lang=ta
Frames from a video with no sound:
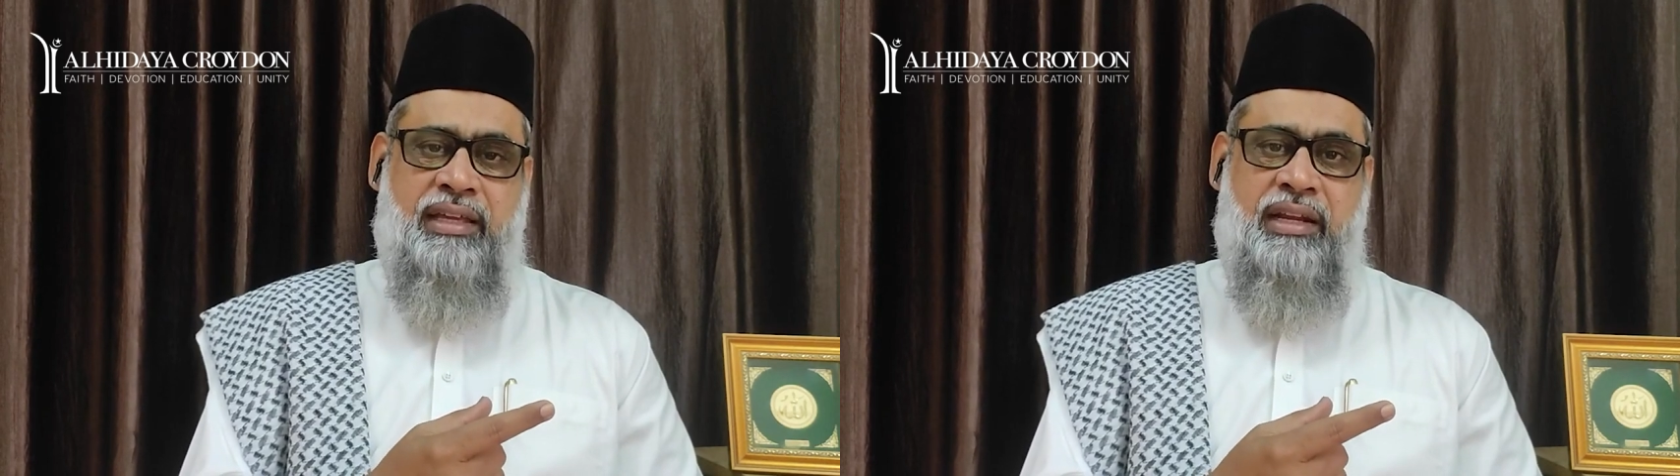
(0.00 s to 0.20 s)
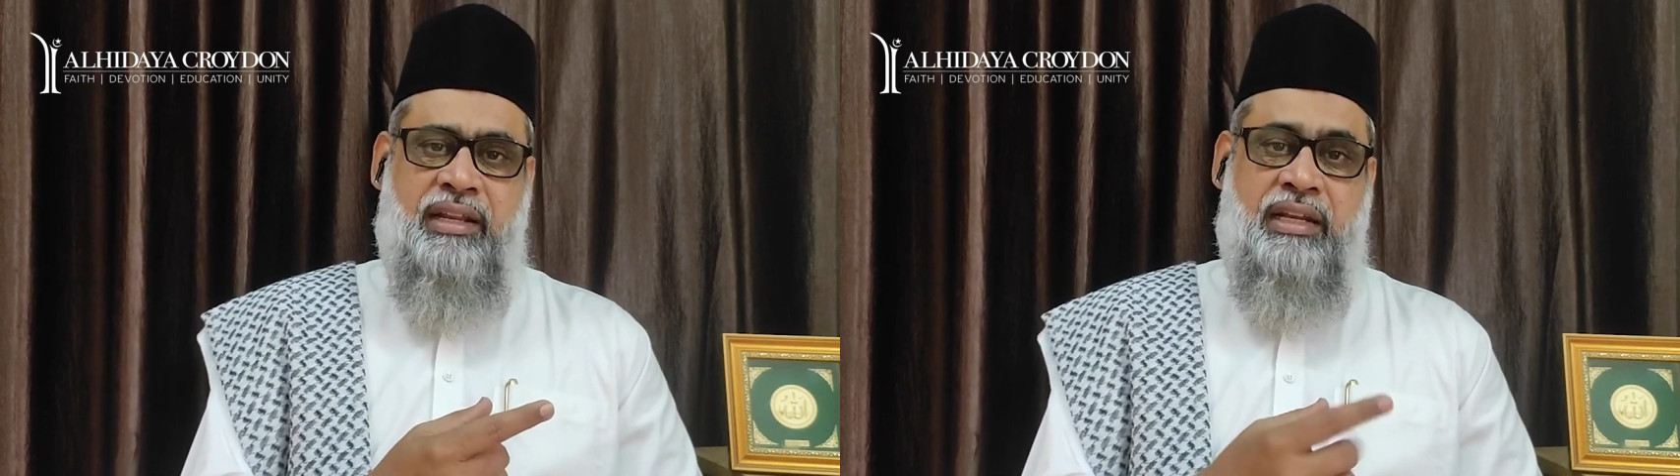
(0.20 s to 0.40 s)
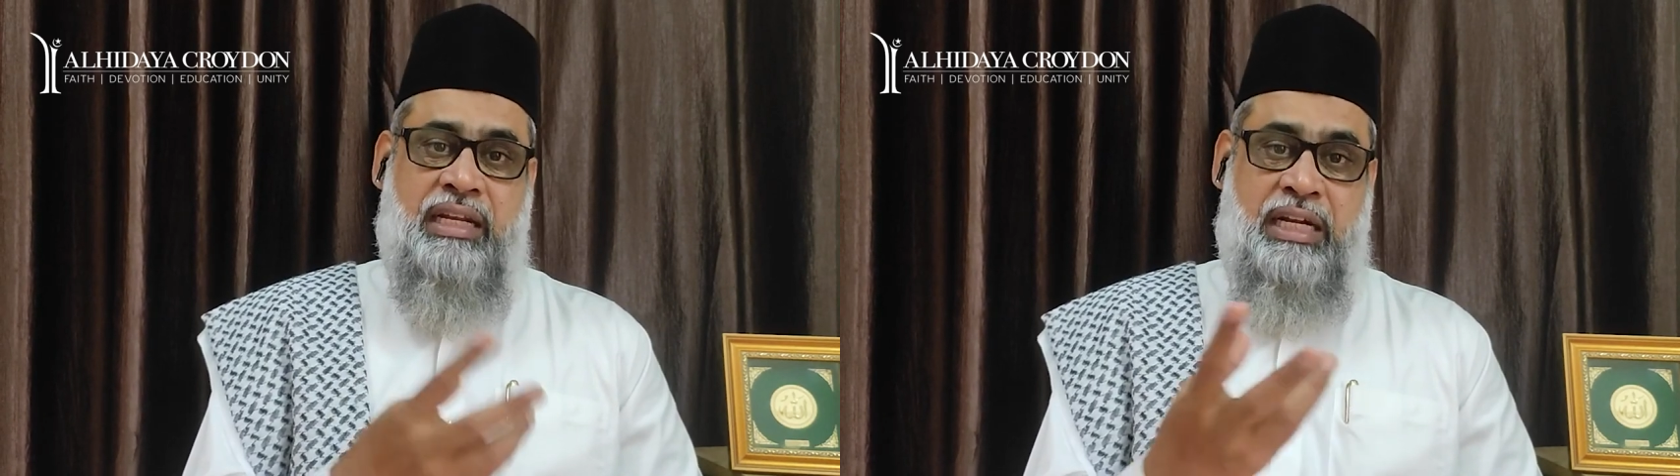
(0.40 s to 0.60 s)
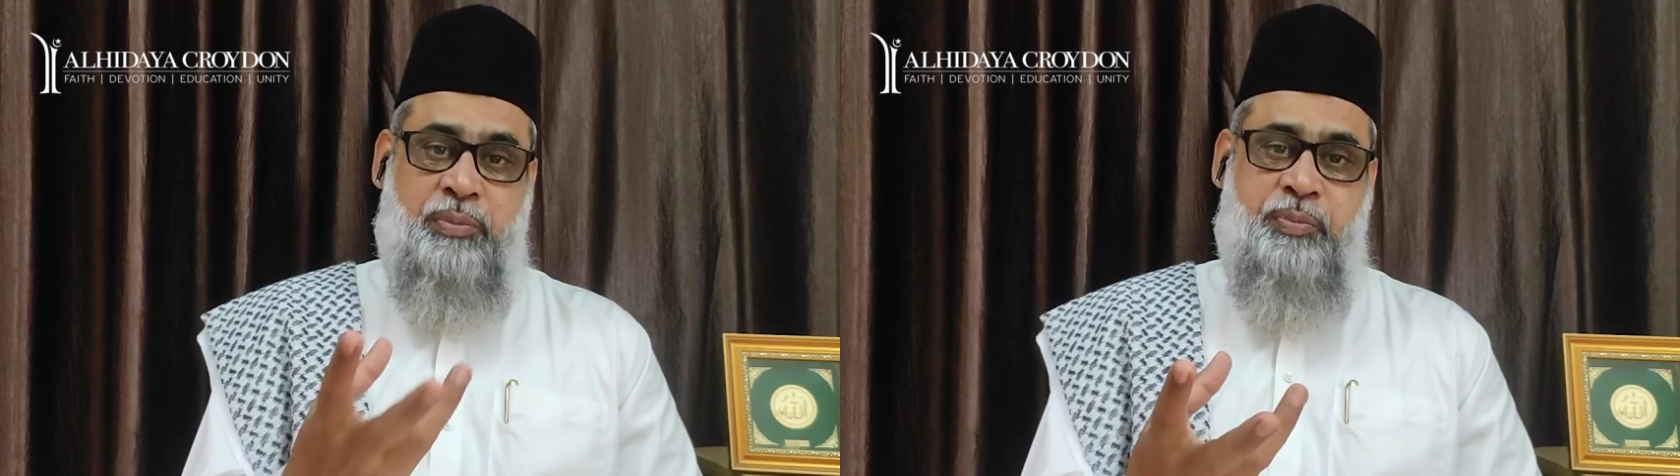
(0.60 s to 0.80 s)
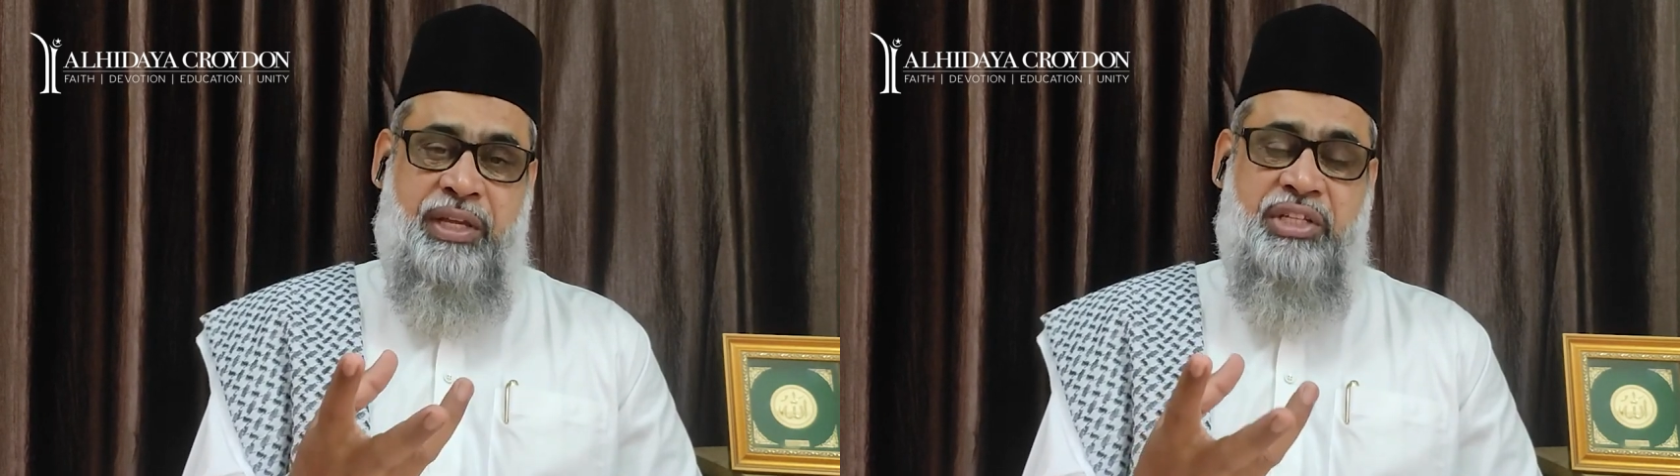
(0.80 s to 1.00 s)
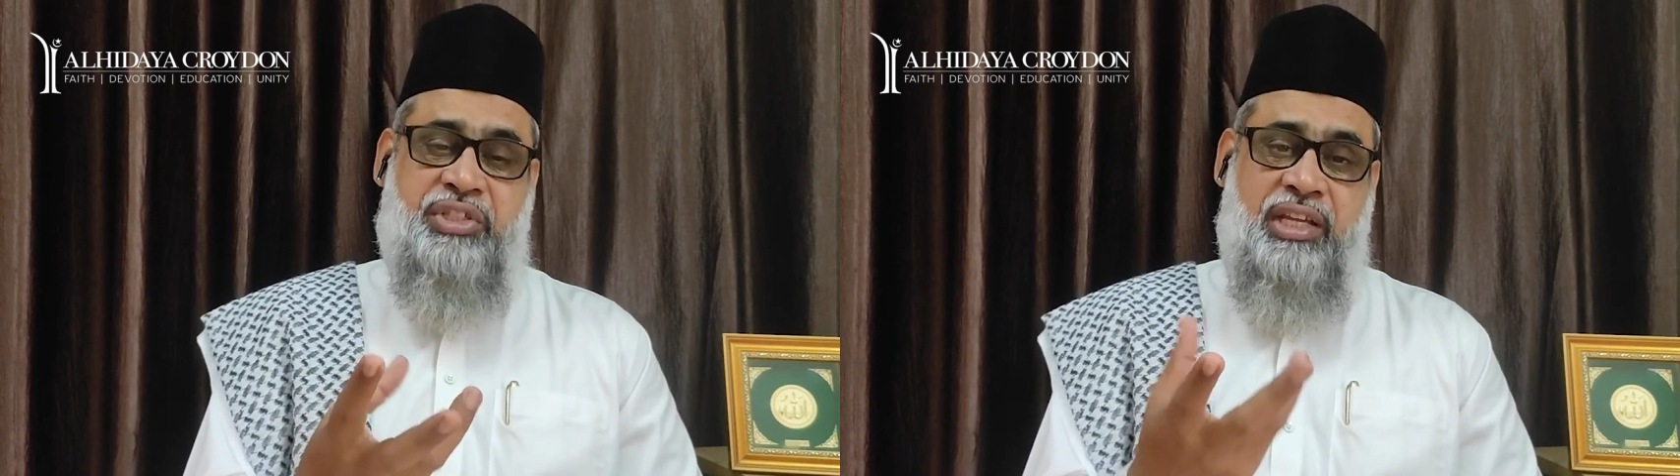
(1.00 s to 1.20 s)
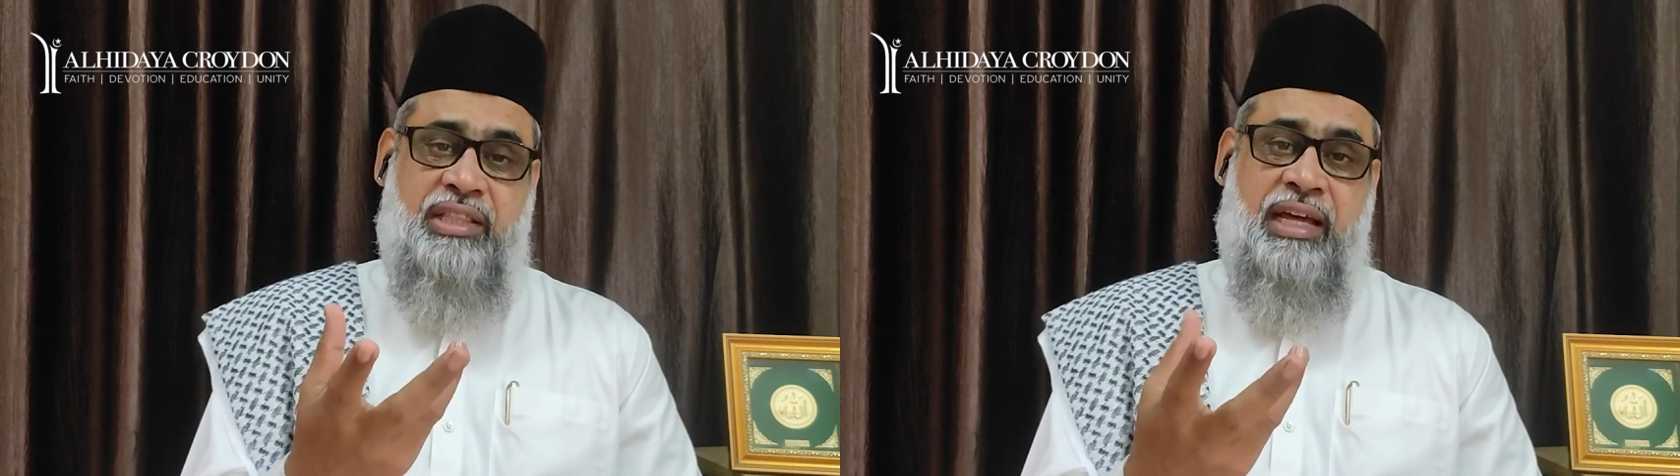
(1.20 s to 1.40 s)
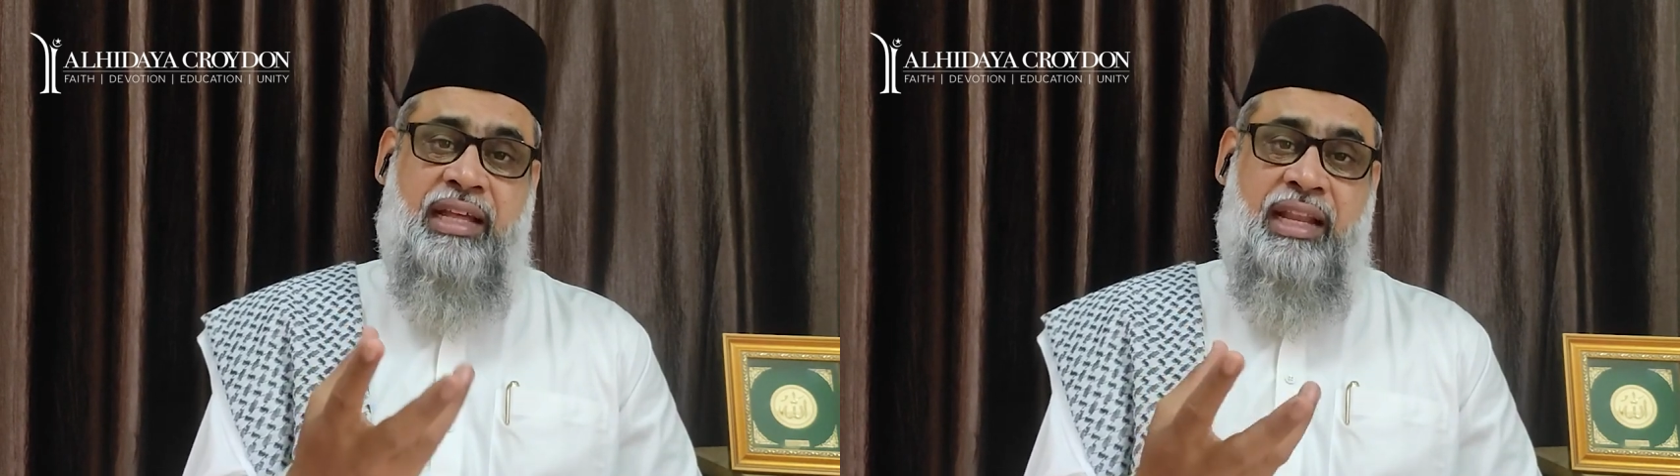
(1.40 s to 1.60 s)
என்று நட்பை
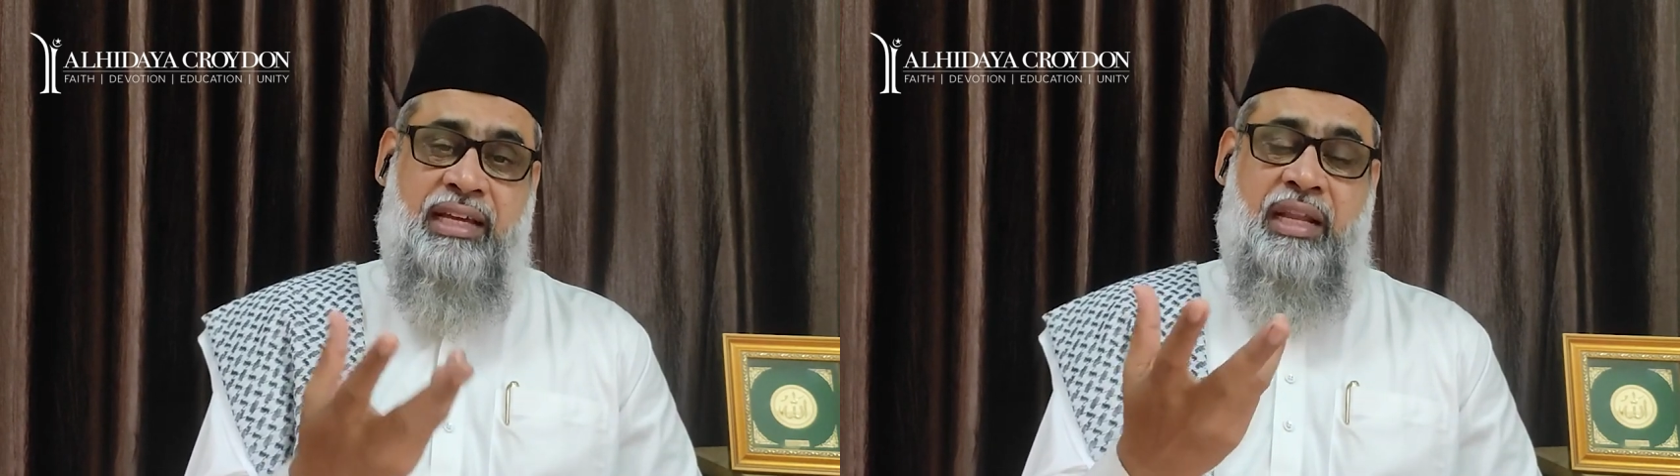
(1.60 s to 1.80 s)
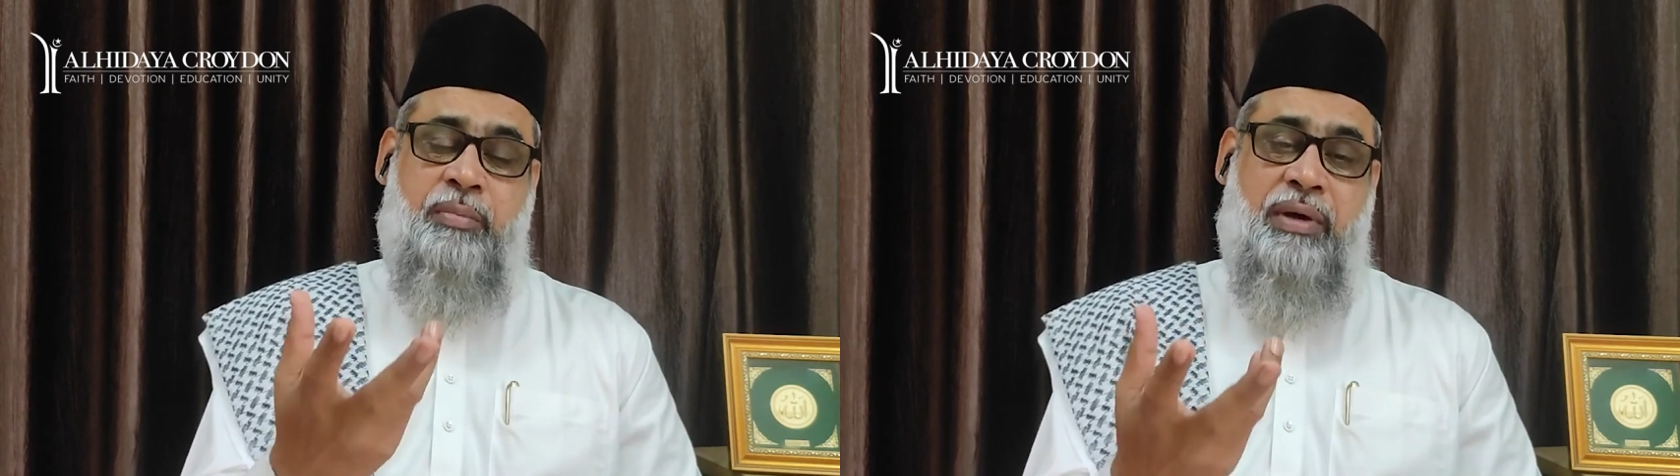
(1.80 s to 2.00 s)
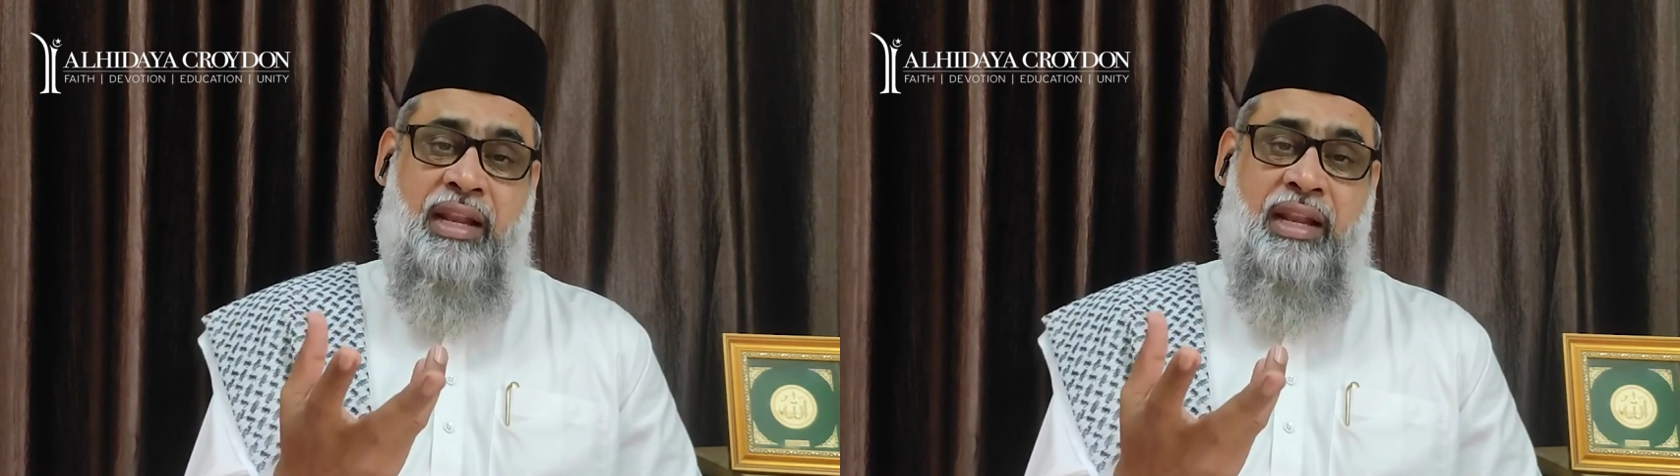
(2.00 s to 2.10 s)
ஷெய்தான் அலங்கார